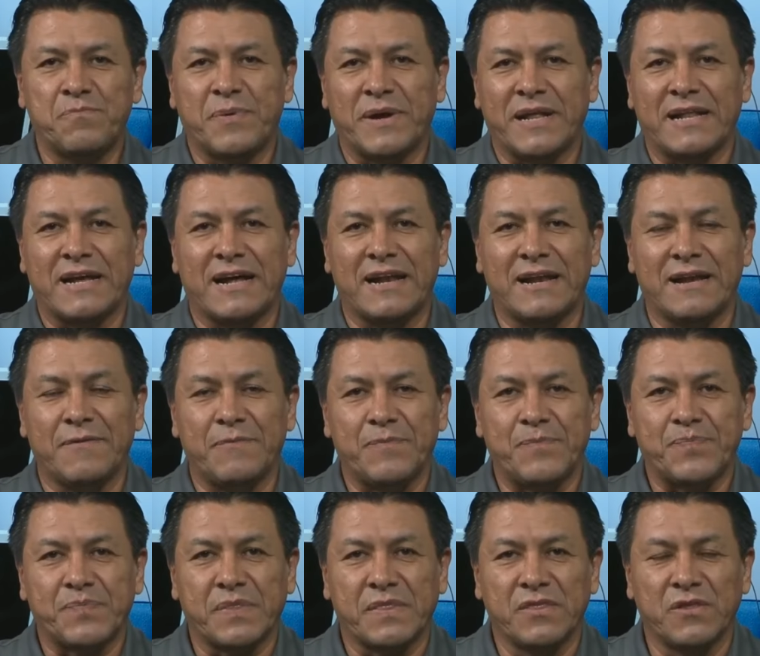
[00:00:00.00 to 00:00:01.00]

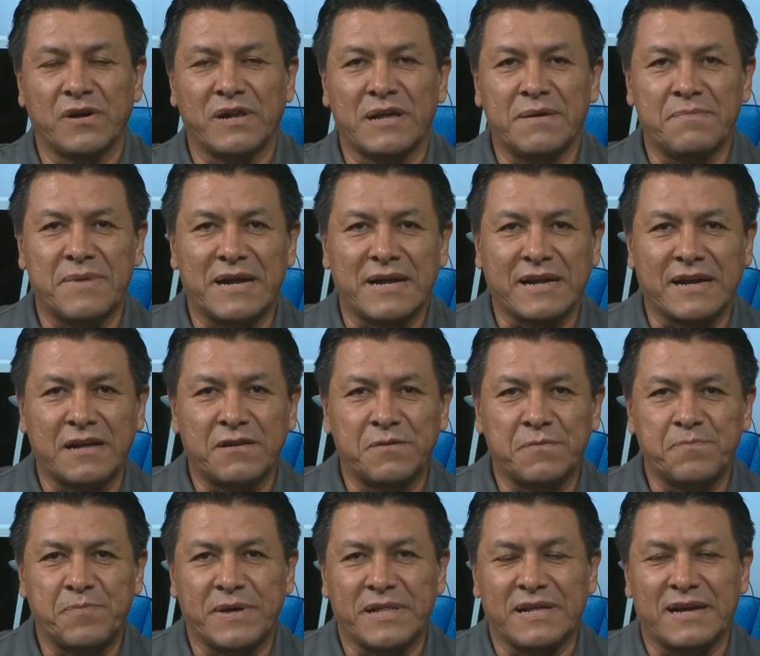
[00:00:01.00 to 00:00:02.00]
penal, no le marcan
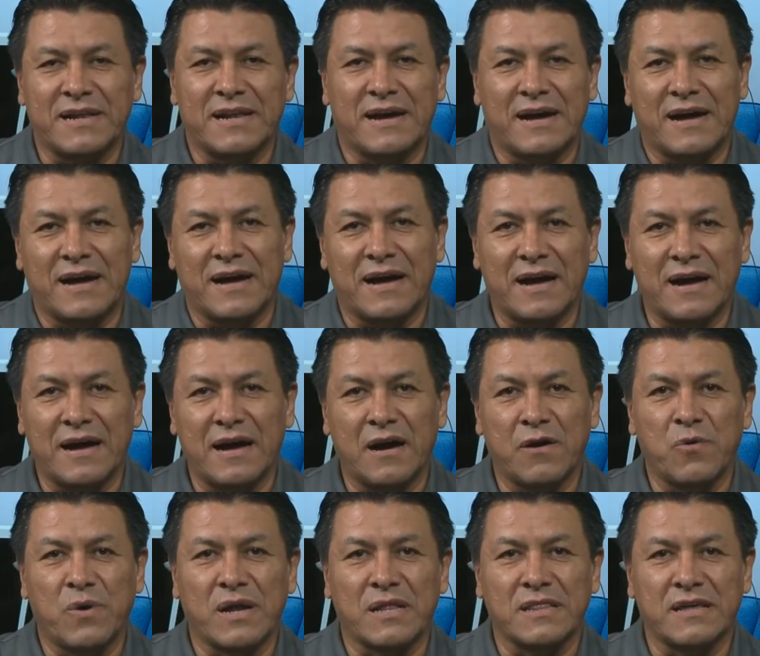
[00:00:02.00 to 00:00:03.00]
un penal a,
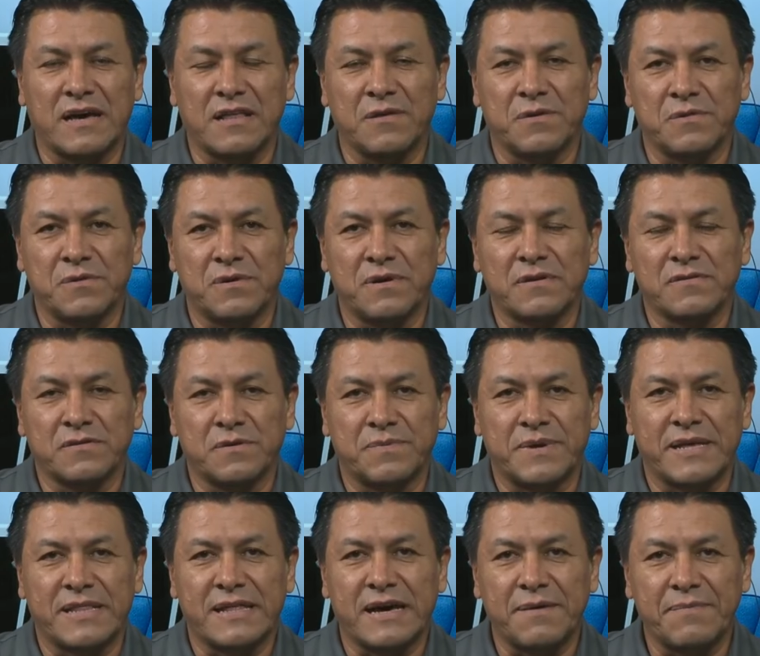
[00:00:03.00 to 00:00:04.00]
¿no?
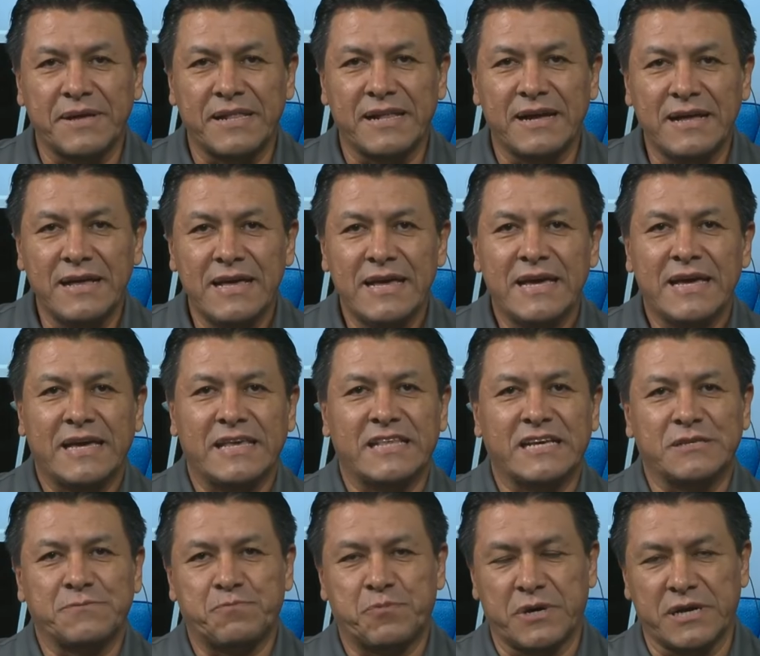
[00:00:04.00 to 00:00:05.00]
Sobre Dávila y
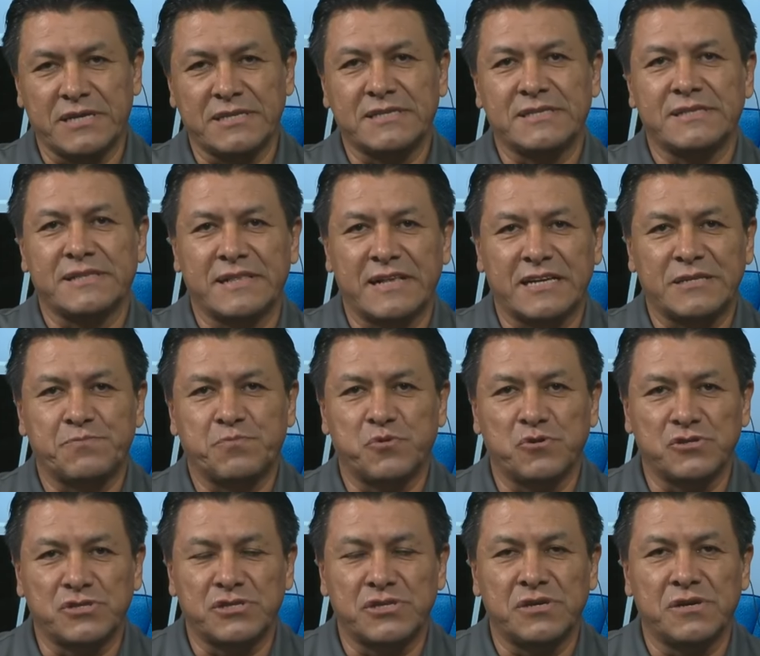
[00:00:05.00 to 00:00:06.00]
después la
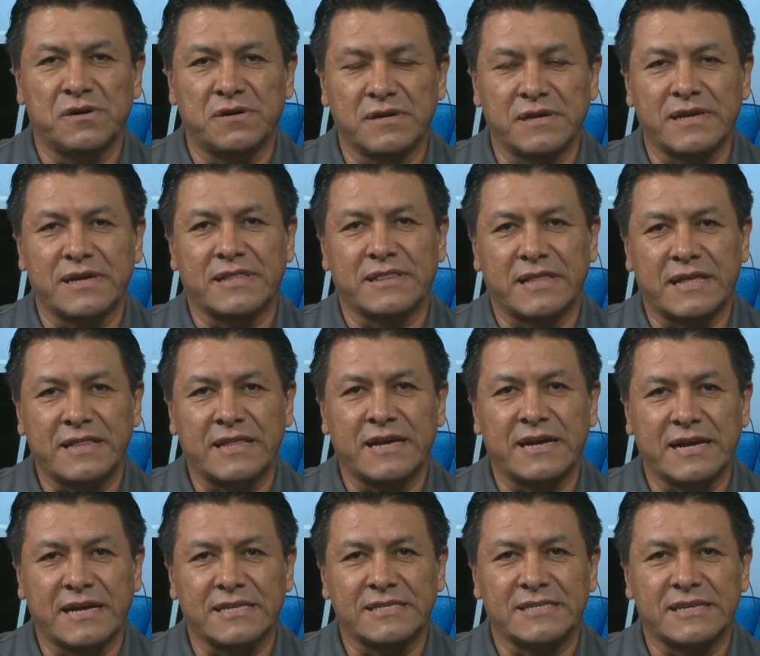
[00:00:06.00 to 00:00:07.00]
expulsión que tenía
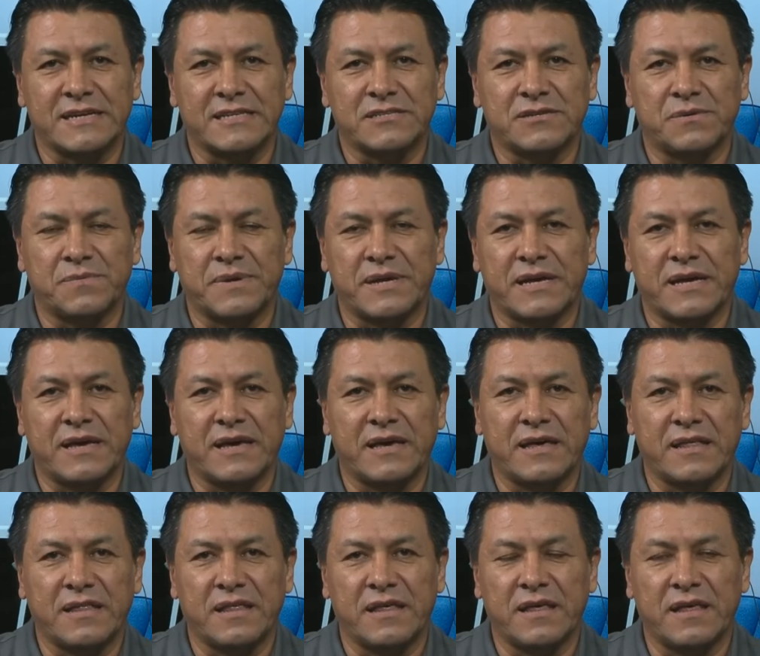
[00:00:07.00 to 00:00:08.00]
que ser
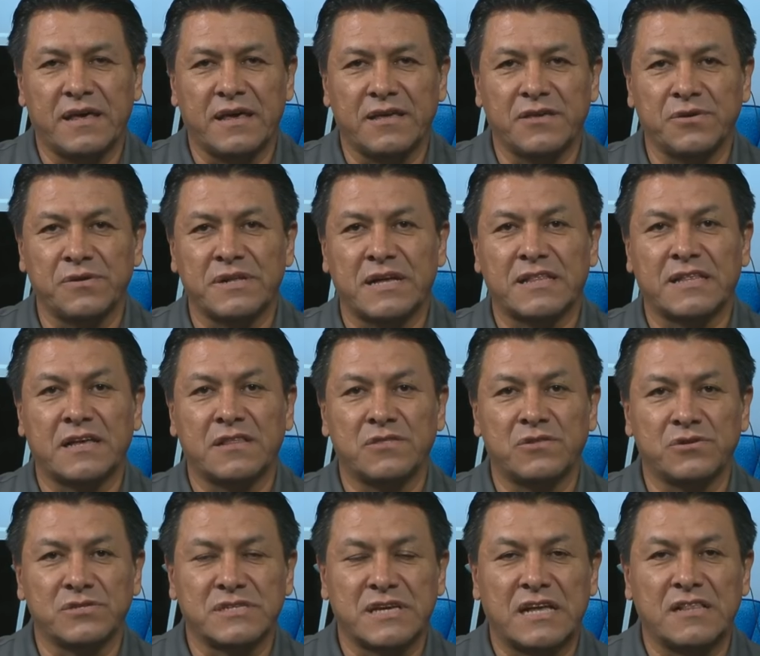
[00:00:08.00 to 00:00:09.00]
sobre eh, Jonathan
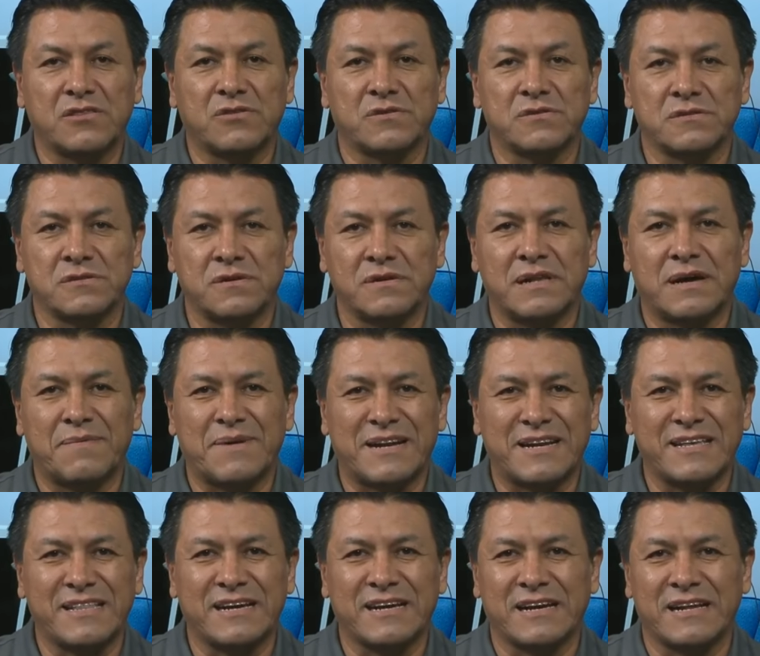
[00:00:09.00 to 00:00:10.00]
dos Santos, ¿no? La
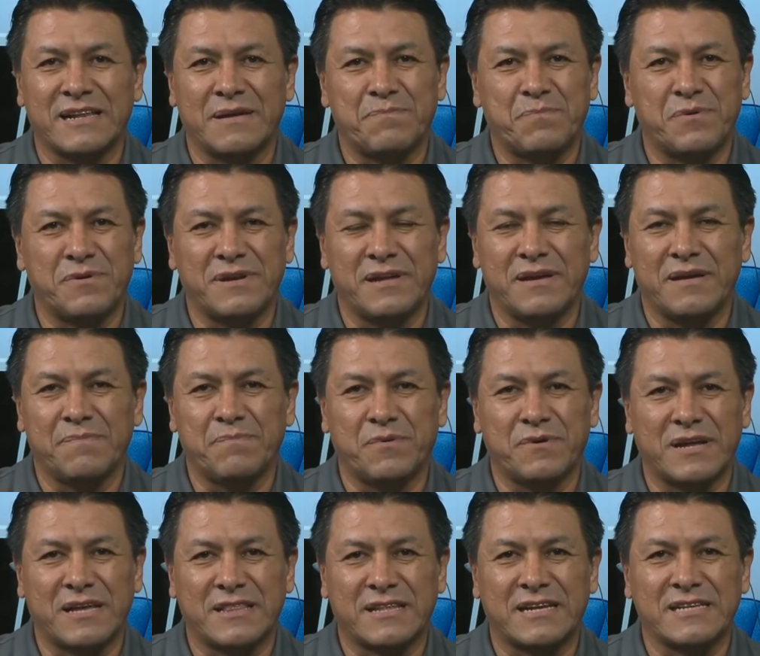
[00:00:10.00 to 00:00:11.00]
barrida que le pone
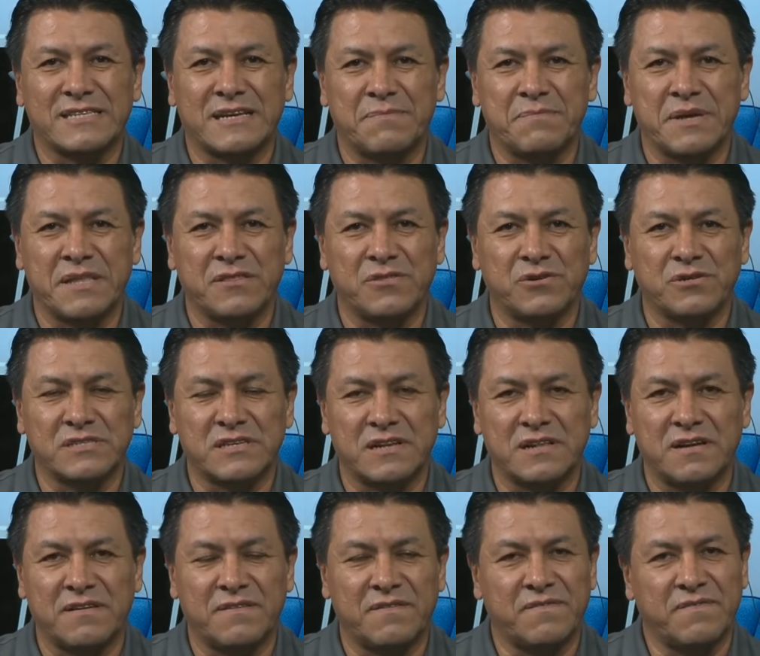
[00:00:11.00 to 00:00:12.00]
por atrás a Mendoza,
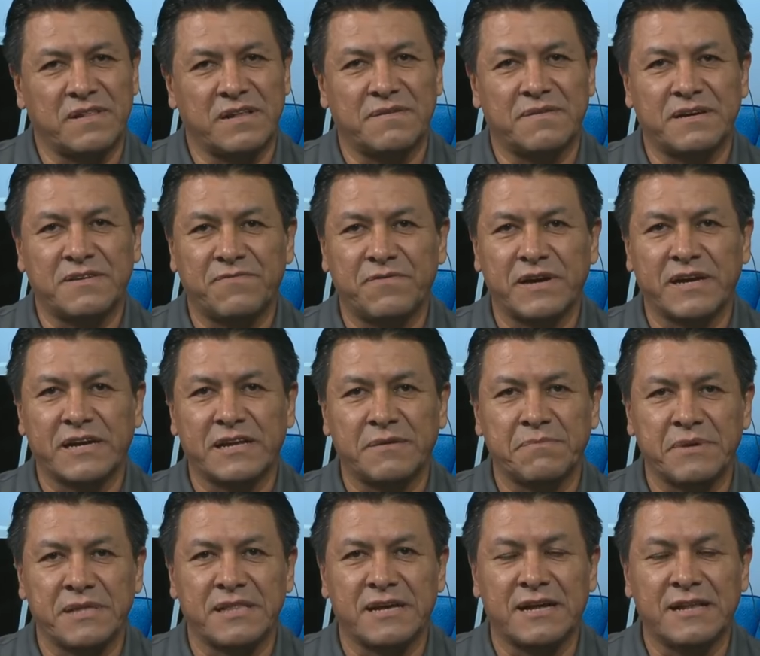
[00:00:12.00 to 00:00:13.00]
la, verdad fue
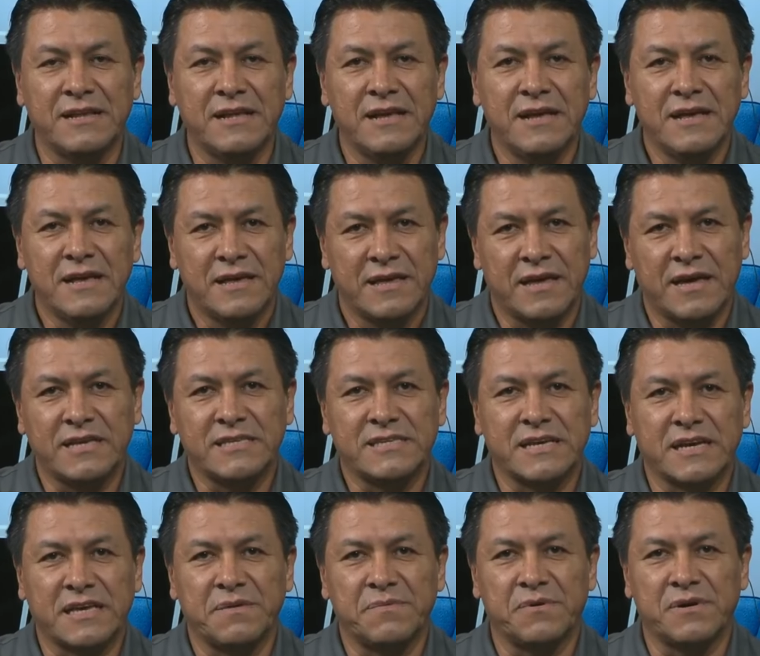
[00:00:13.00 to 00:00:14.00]
criminal y ahí se
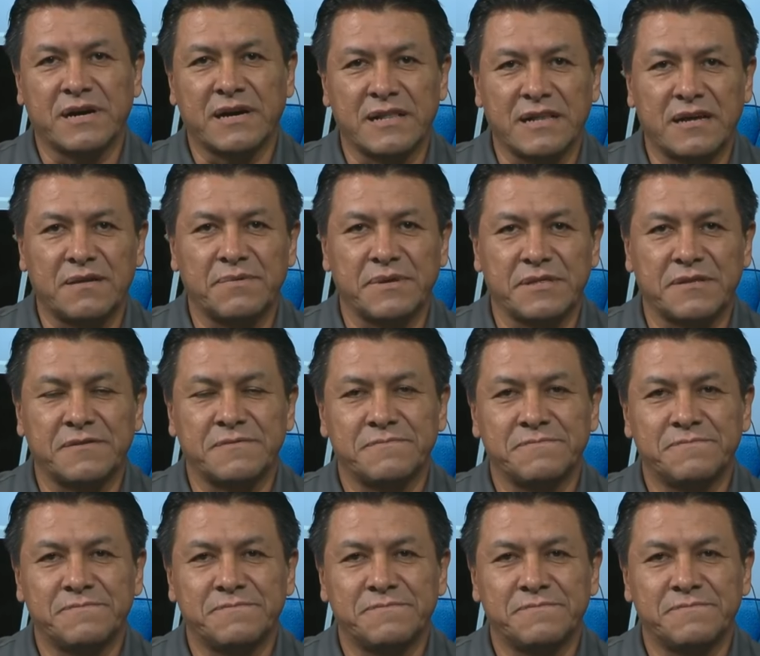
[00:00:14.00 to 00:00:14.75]
equivoca el árbitro.